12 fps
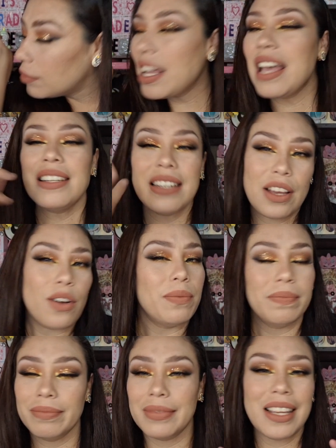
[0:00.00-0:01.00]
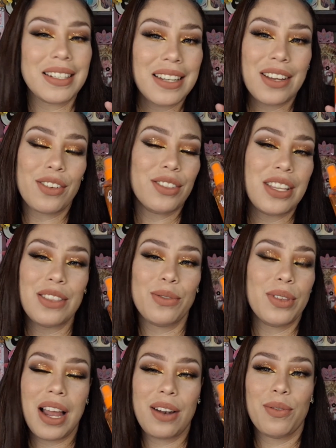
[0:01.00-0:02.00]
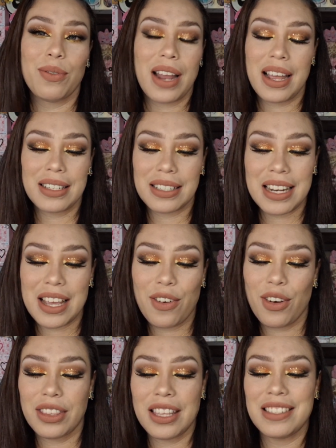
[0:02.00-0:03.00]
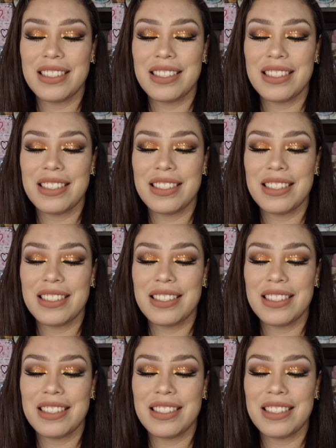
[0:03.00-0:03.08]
es rico, es rico, sin duda alguna es rico, te